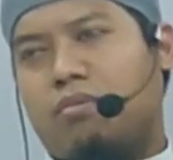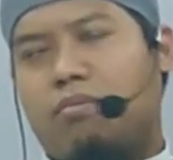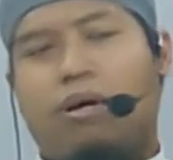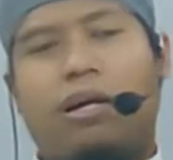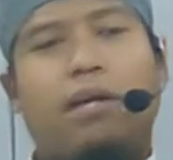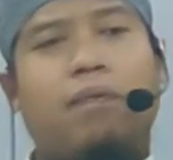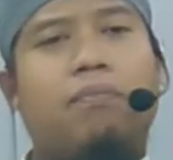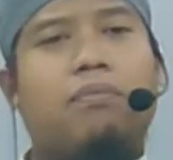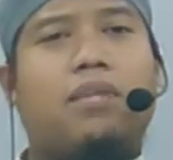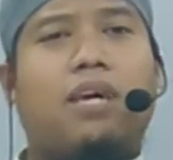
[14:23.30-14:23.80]

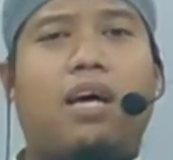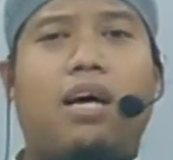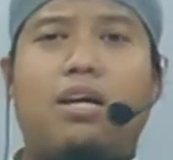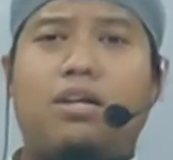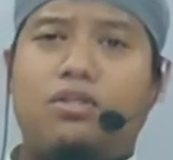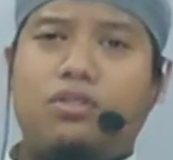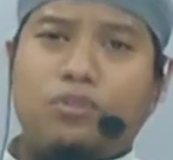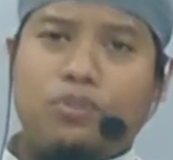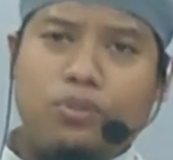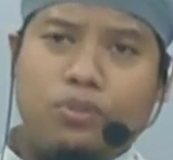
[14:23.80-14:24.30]
Malam
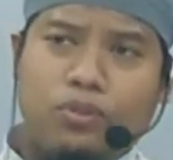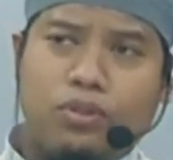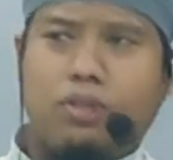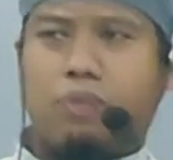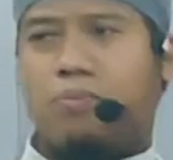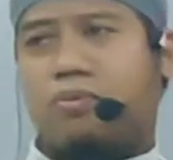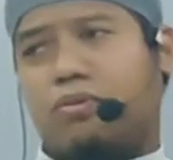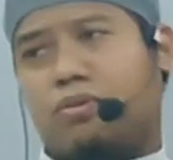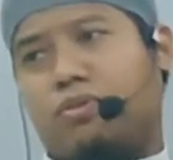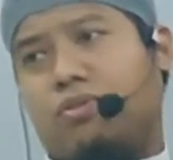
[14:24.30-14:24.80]

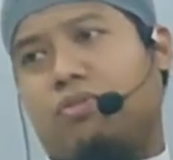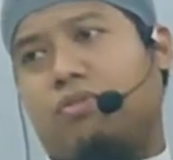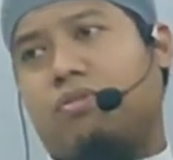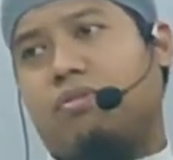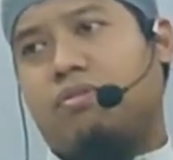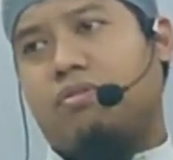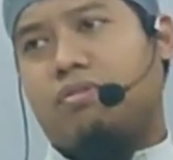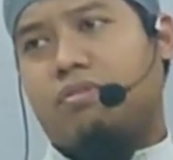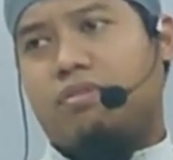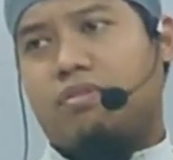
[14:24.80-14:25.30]
tahajud mulu.
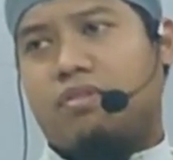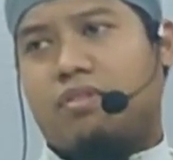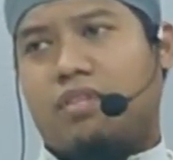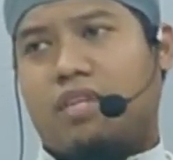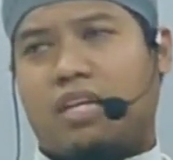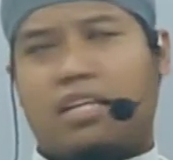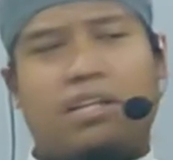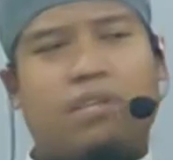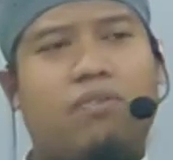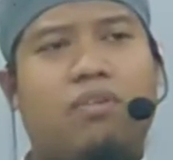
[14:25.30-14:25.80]

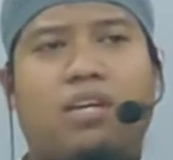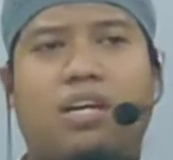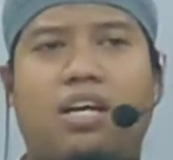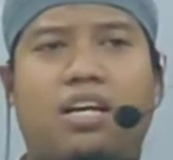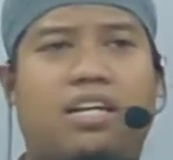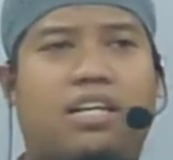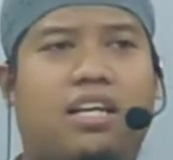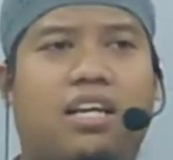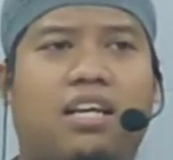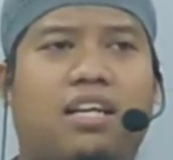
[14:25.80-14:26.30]
Kayaknya udah nggak
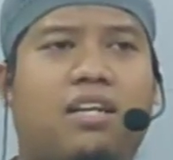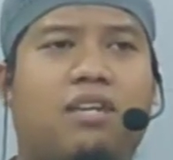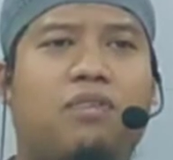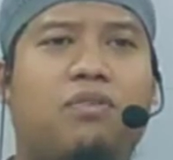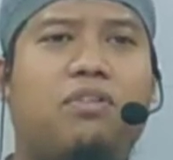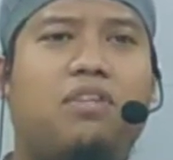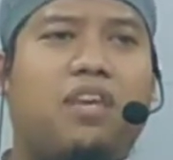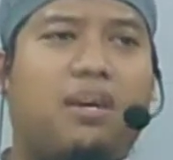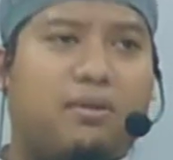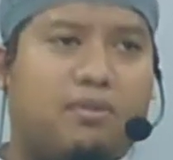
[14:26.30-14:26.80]
ada keinginan
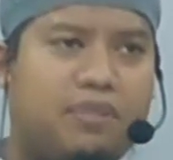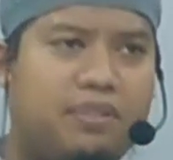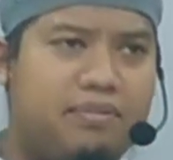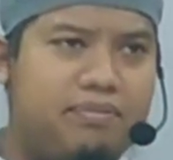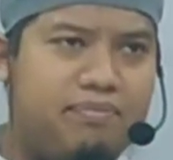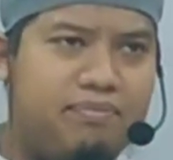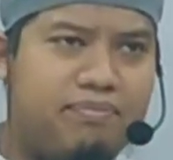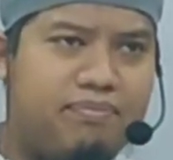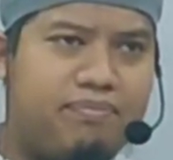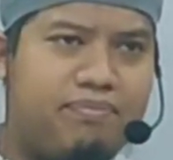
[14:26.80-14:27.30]
duniawi.
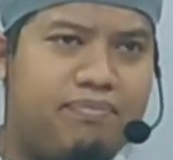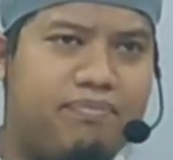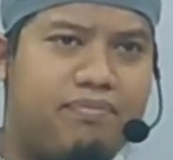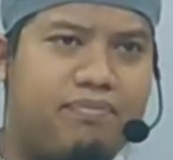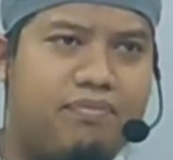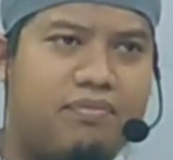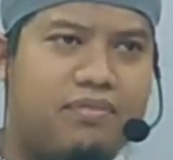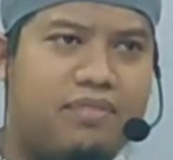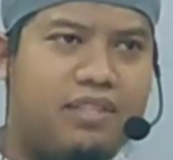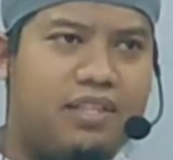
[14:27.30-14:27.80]

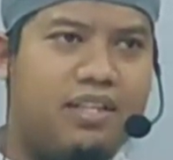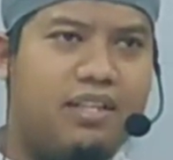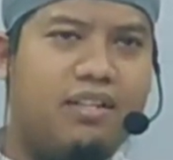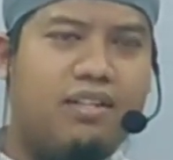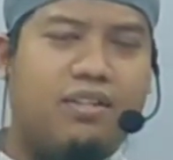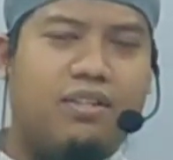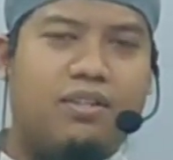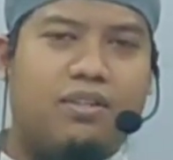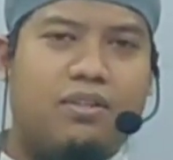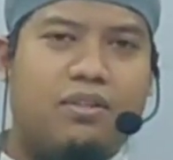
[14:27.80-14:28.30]

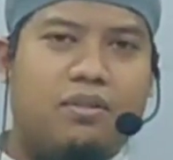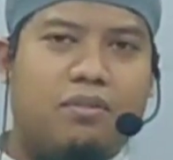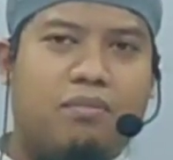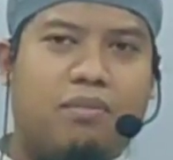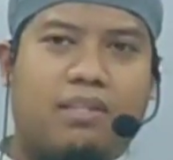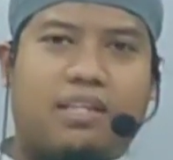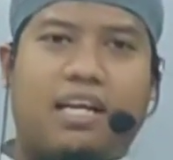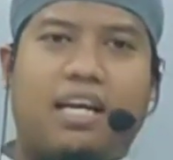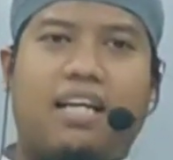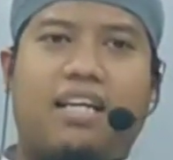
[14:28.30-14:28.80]
Ya.
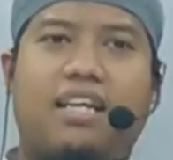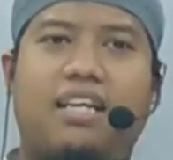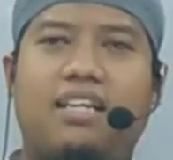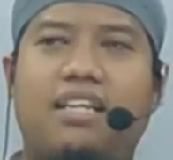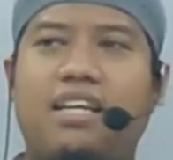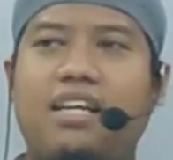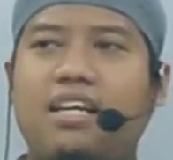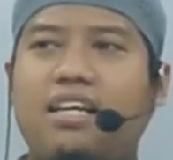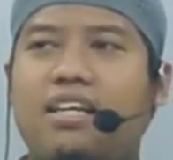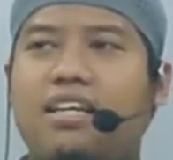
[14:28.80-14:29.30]
Maka
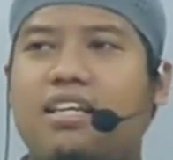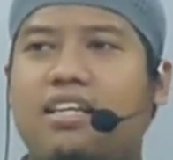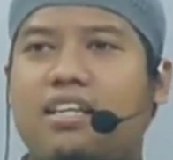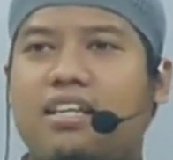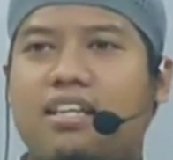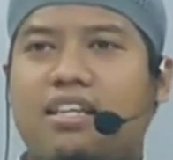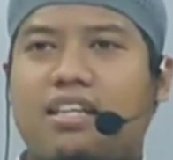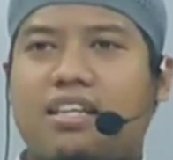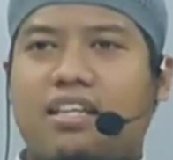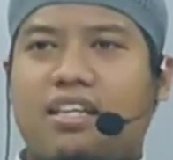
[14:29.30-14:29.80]
akhirnya
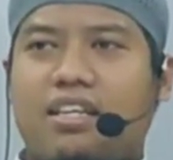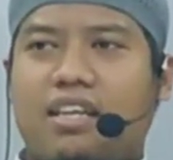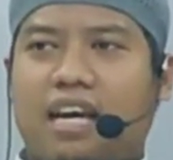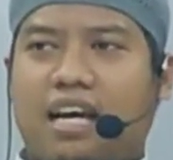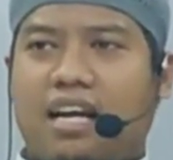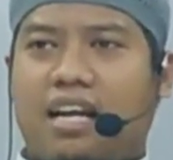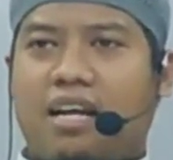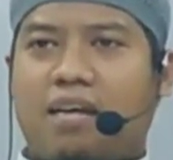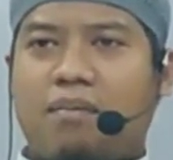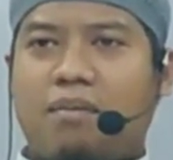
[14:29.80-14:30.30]

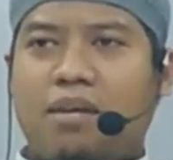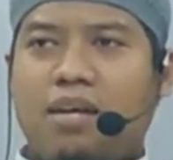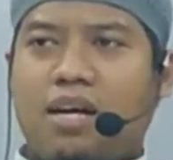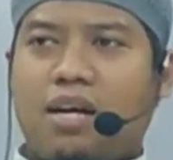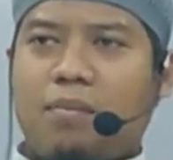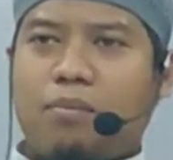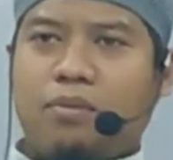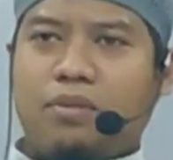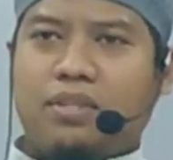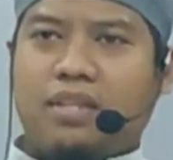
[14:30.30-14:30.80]
nggak lama
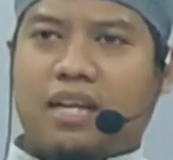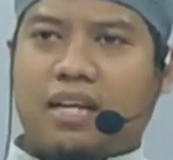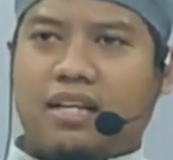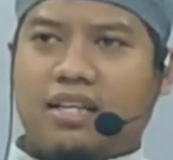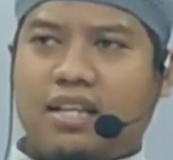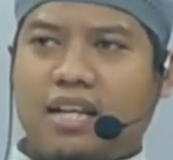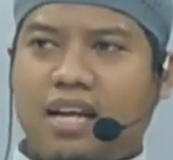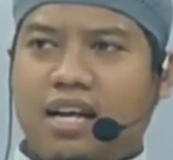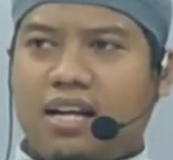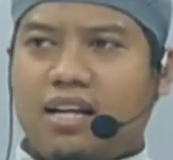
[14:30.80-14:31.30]
Abu
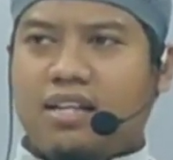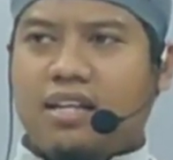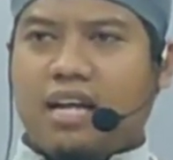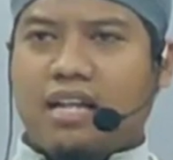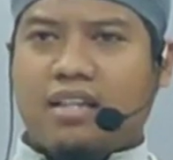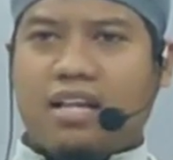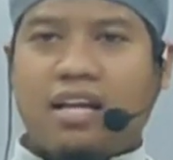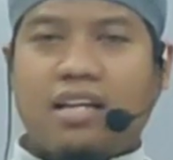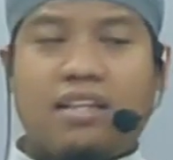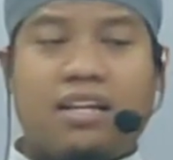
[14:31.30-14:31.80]
Darda
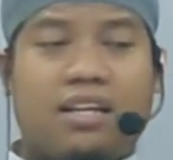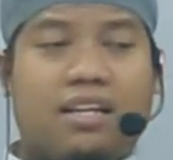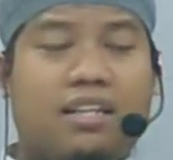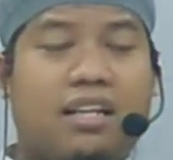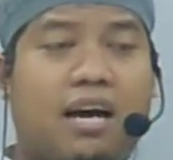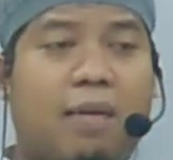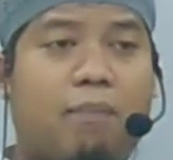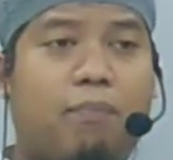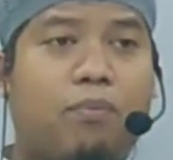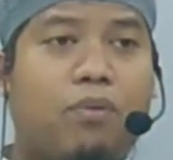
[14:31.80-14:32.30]
datang dari
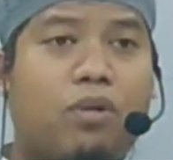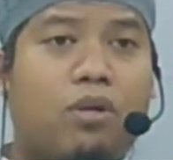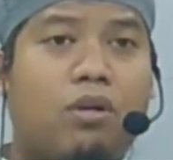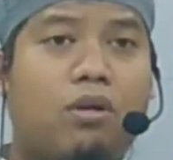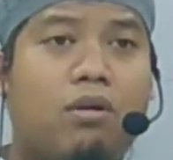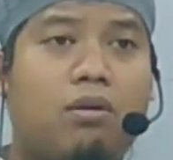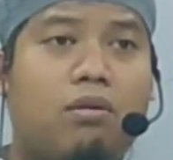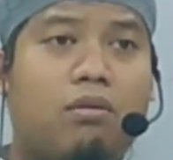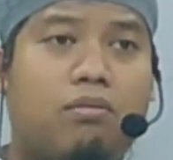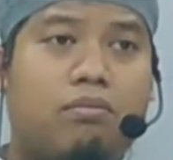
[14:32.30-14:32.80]
dapur
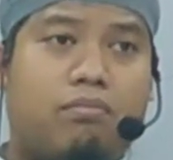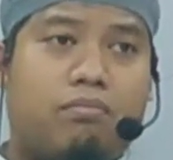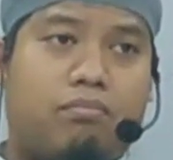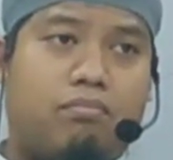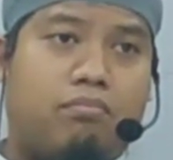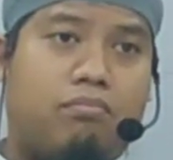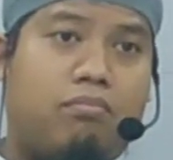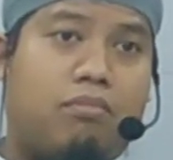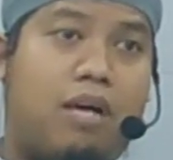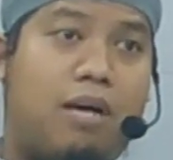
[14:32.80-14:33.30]

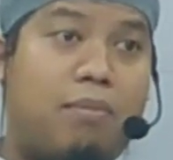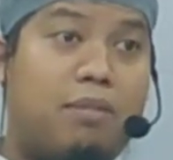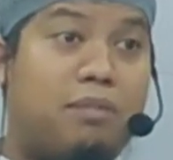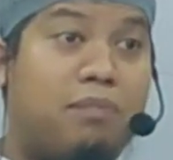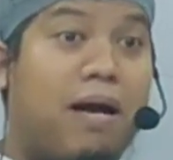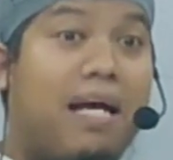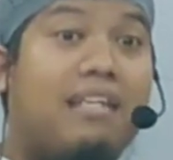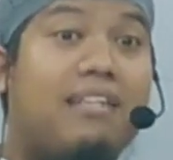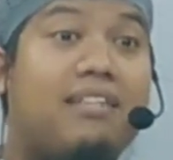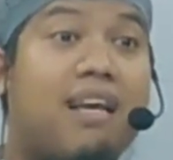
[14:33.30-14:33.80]
habis
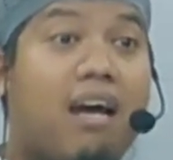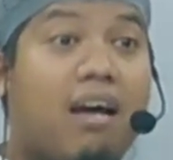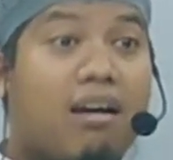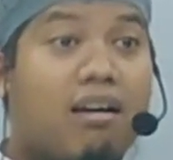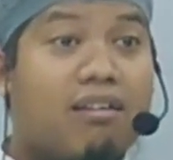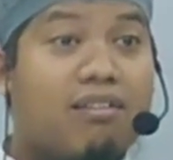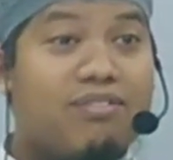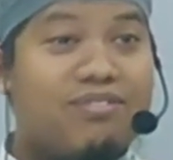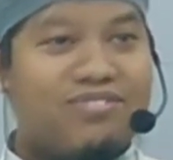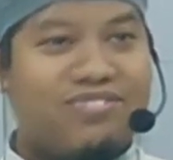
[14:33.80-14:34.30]
masak
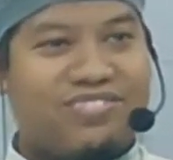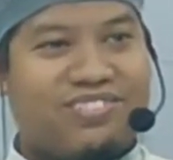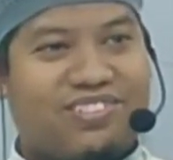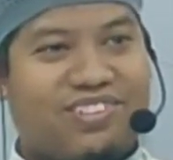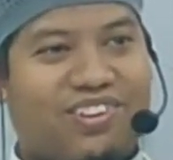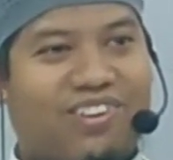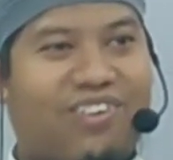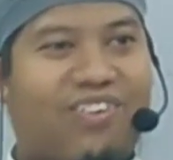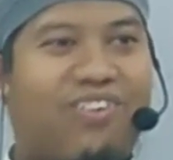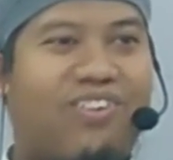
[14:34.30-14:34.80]

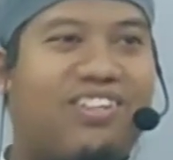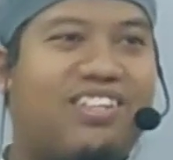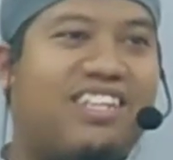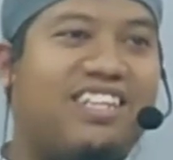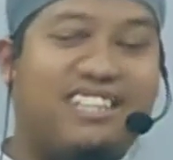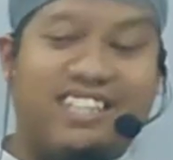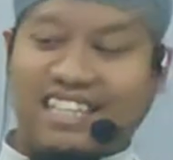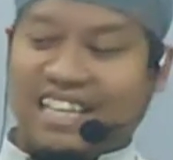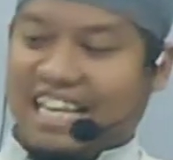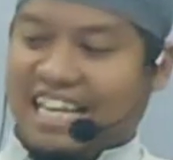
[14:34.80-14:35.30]
toh
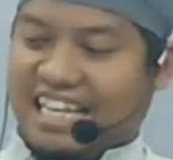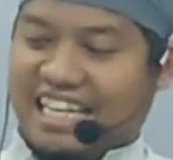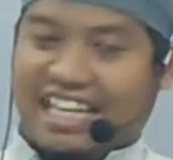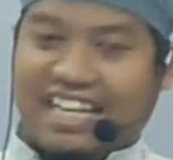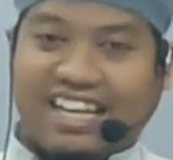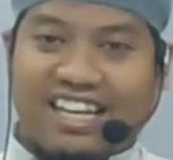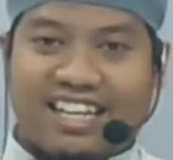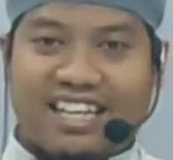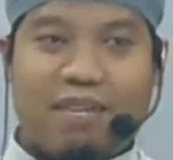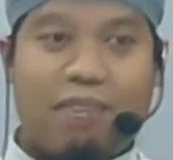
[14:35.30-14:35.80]
jadi
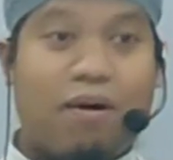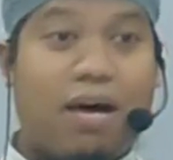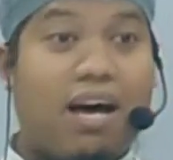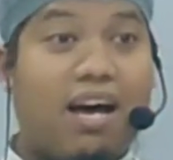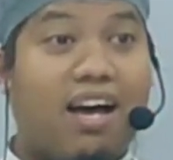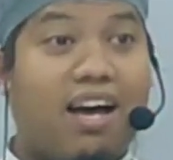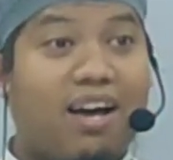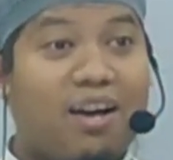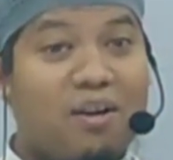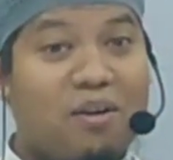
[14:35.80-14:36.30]
laki-laki
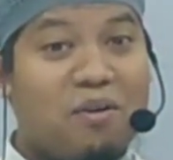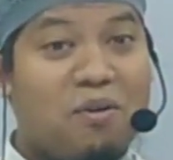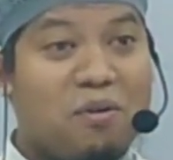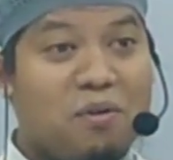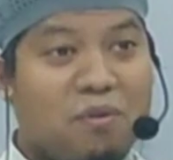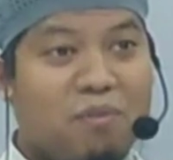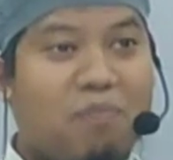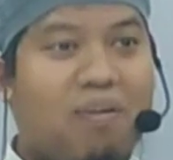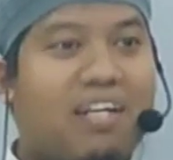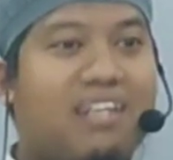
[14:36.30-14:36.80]
mah
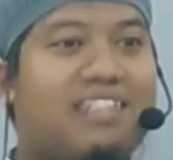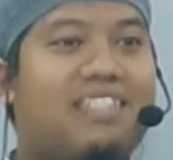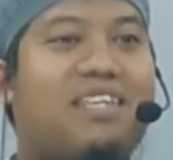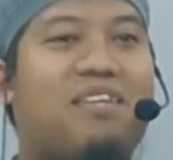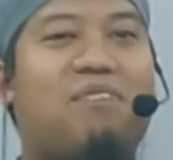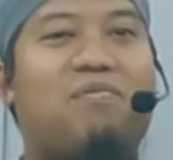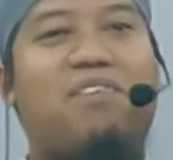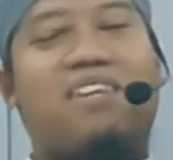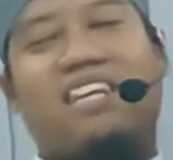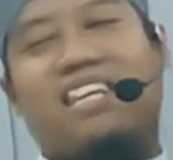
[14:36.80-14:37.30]

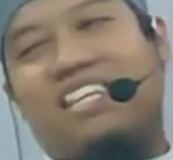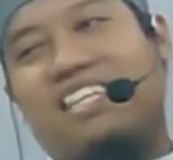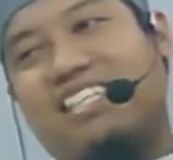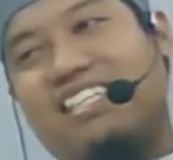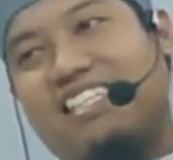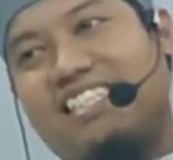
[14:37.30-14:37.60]
masak pak